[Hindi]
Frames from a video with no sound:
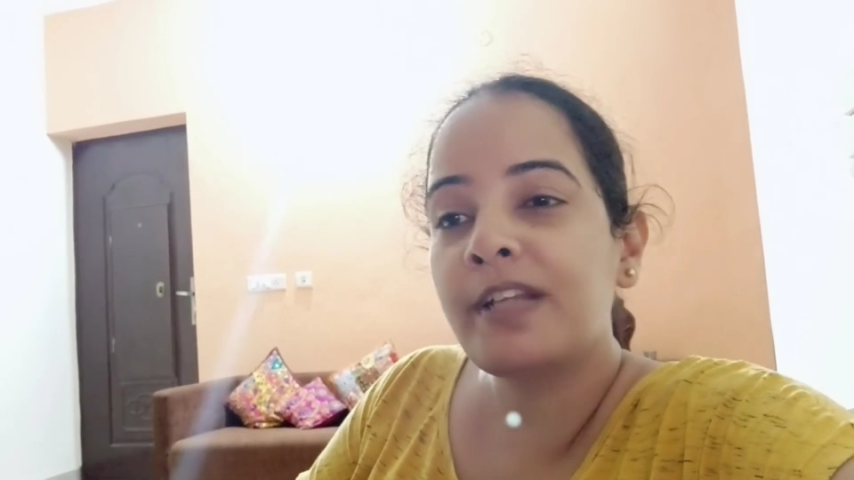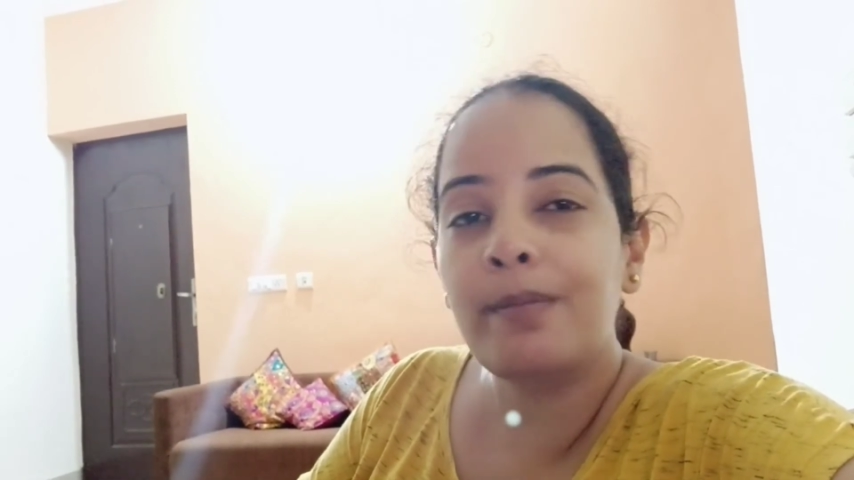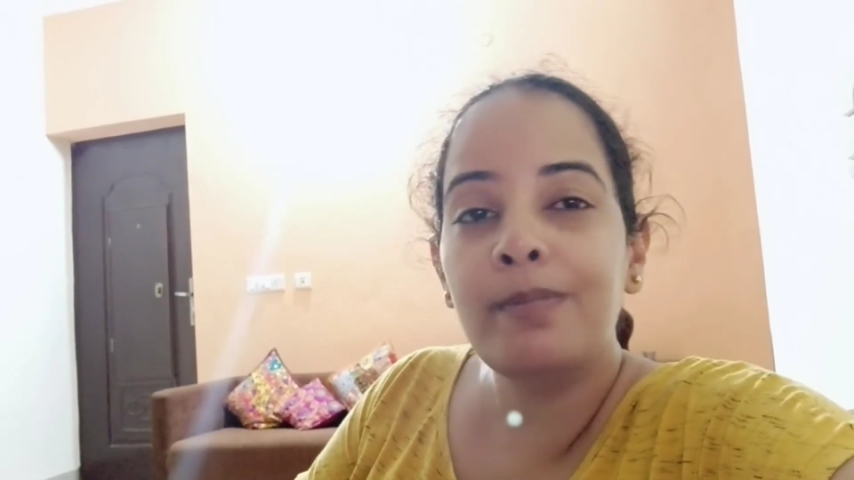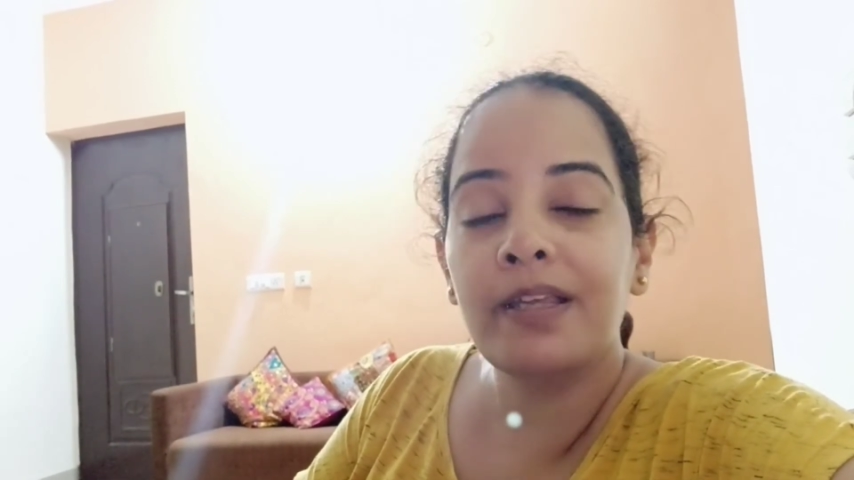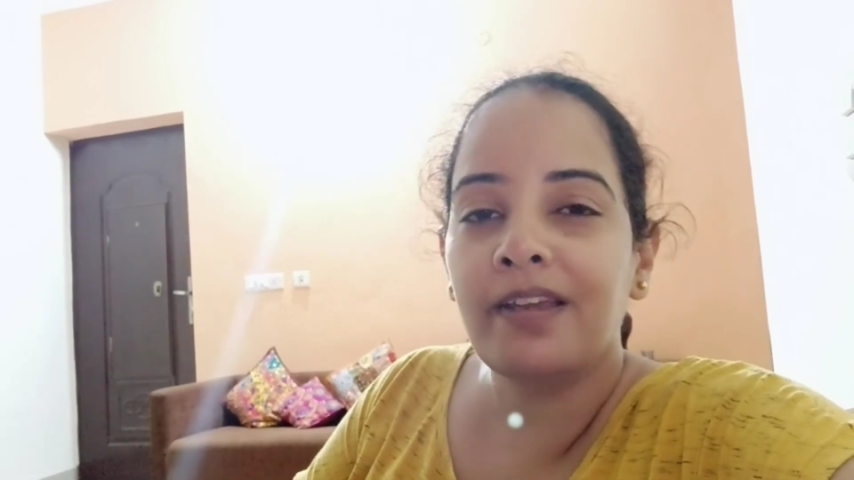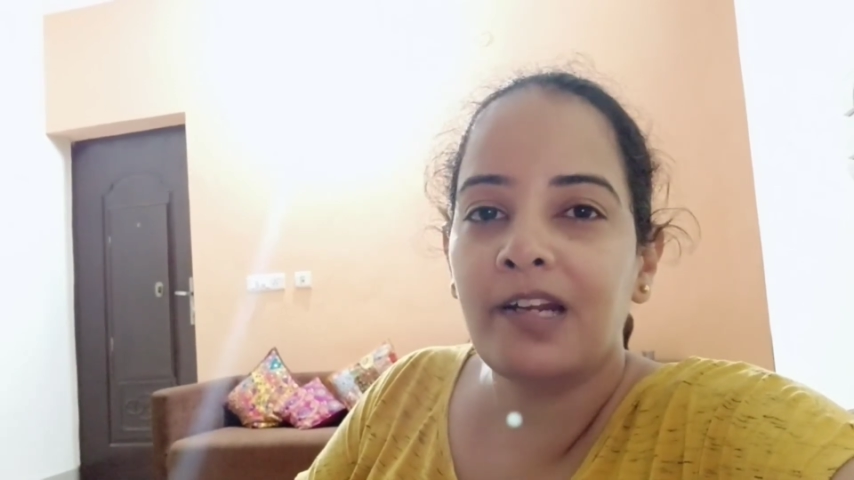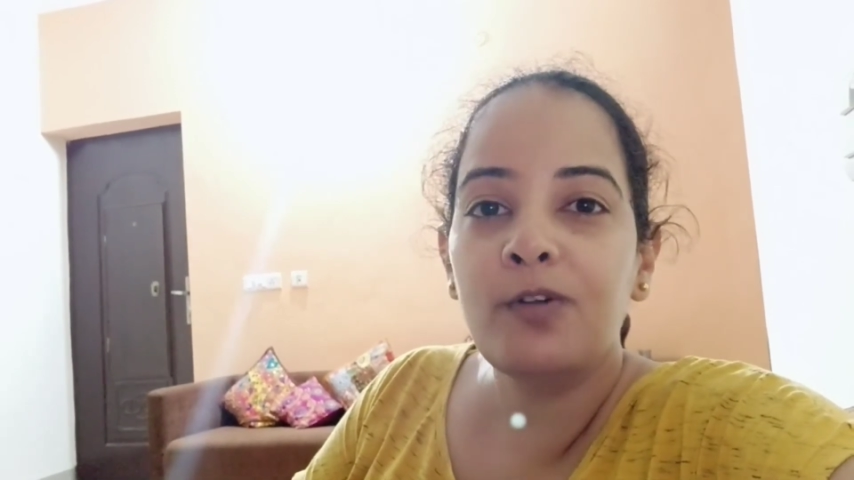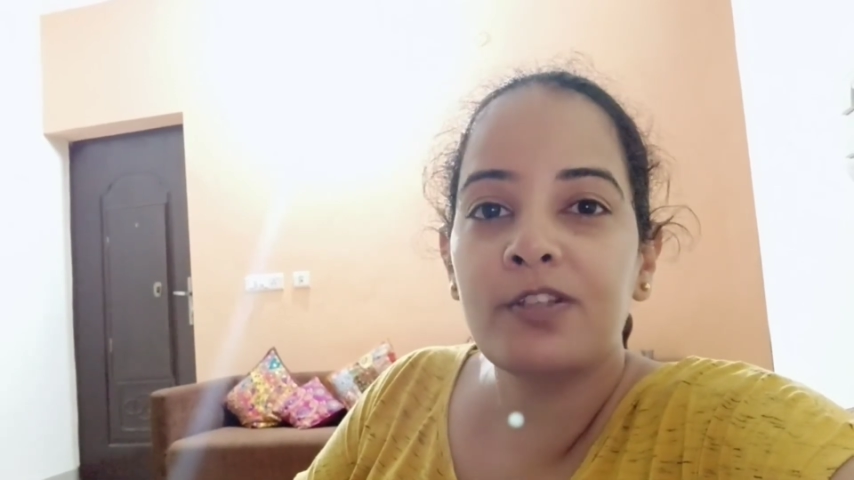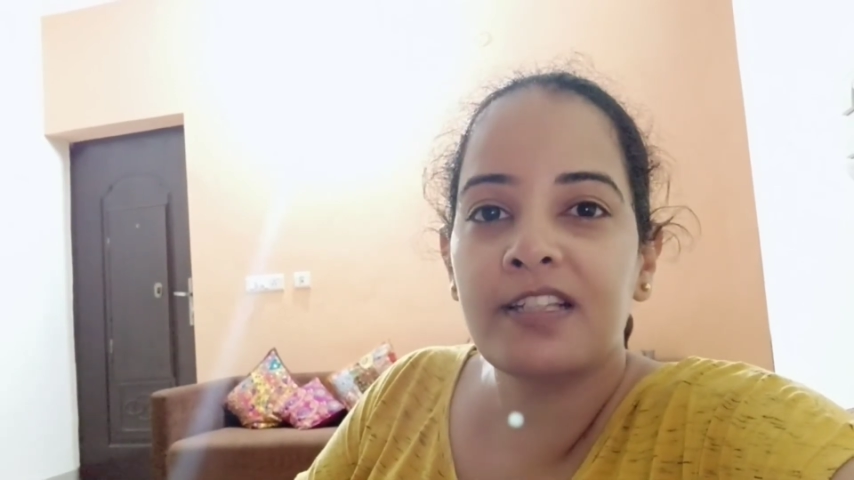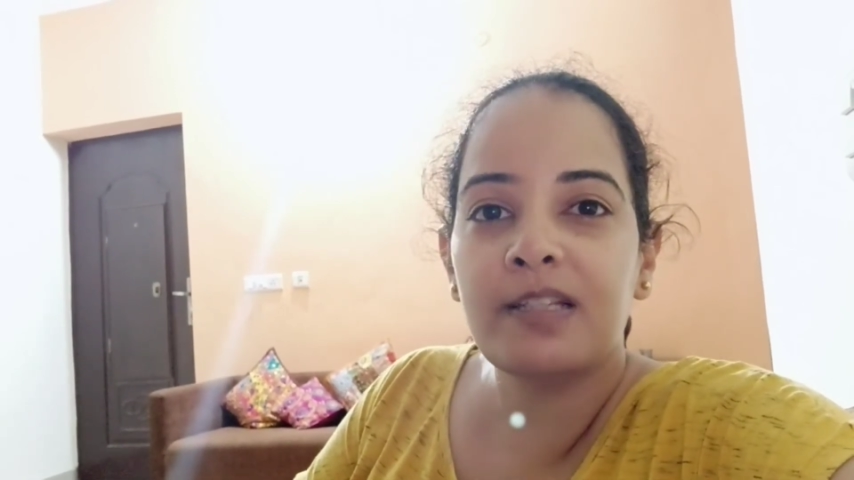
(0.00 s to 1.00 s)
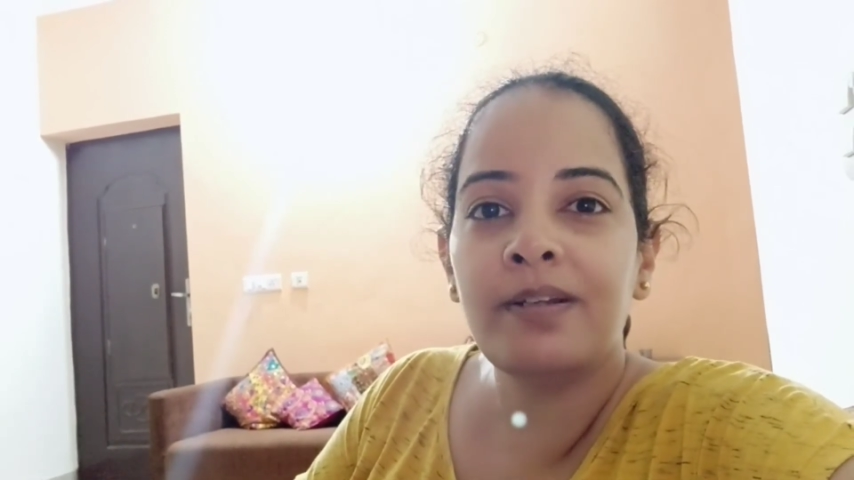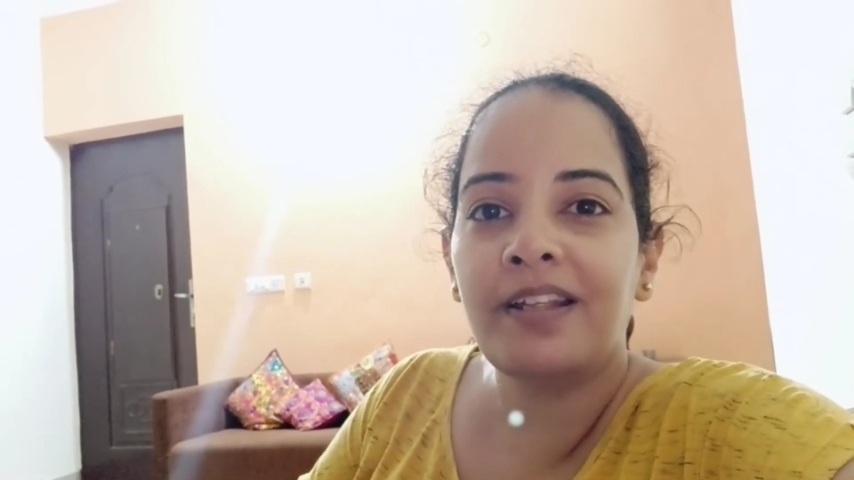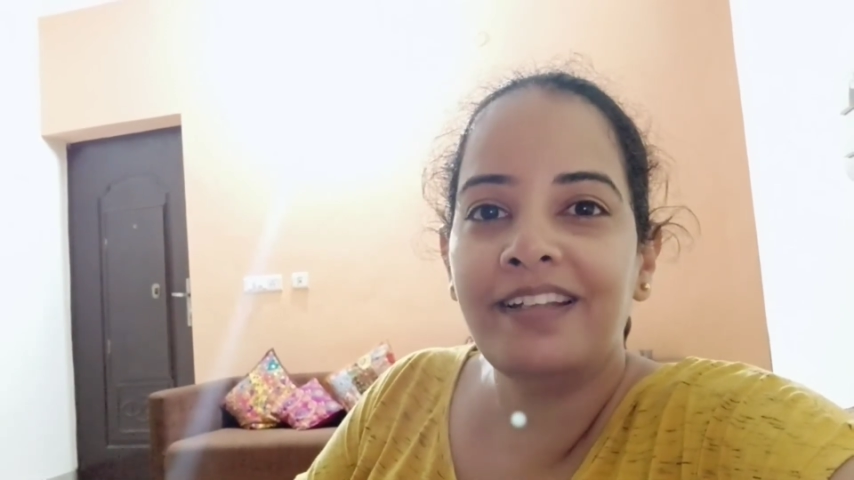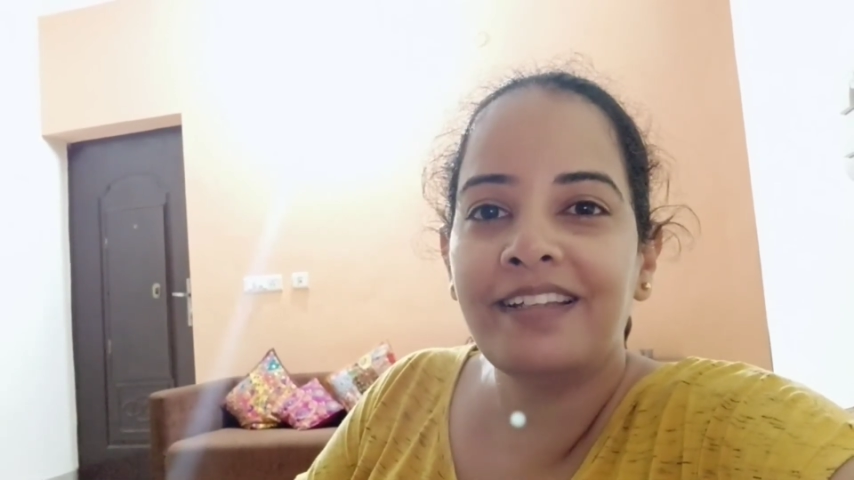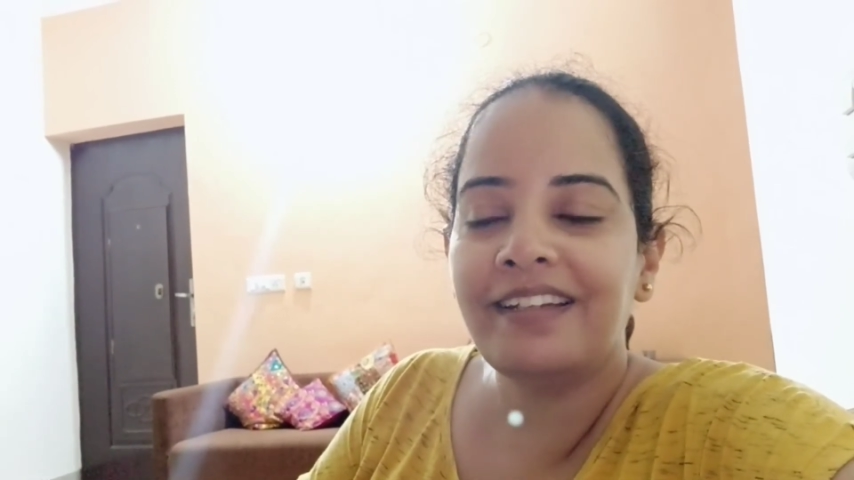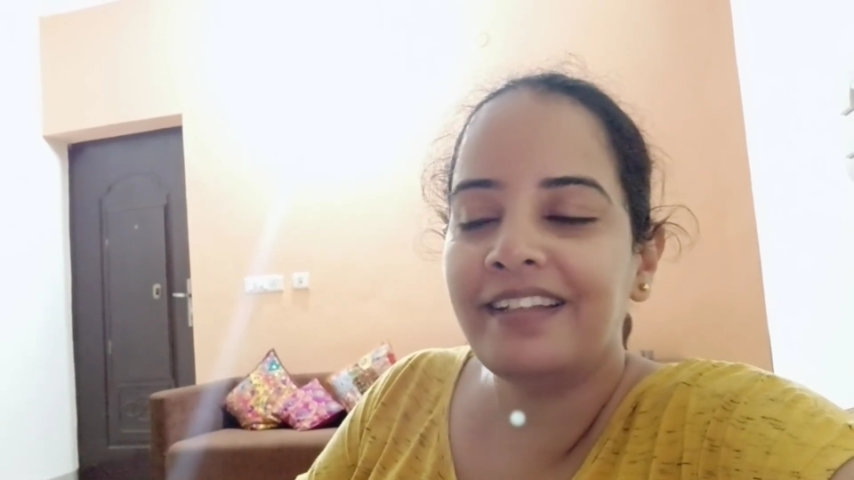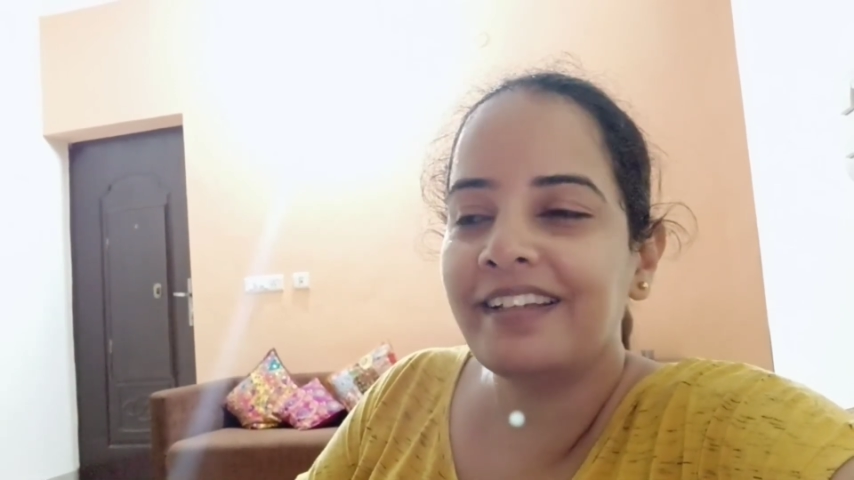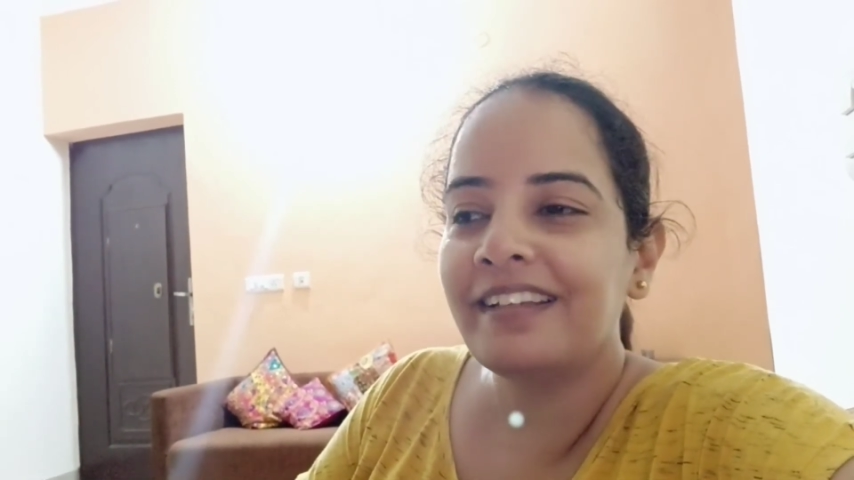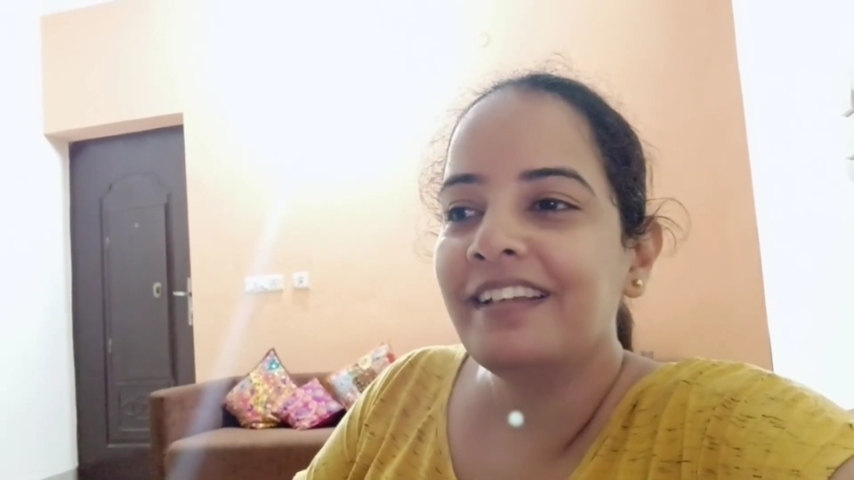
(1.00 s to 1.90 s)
टाइम लगेगा ना वो अच्छा सा बनाने के लिए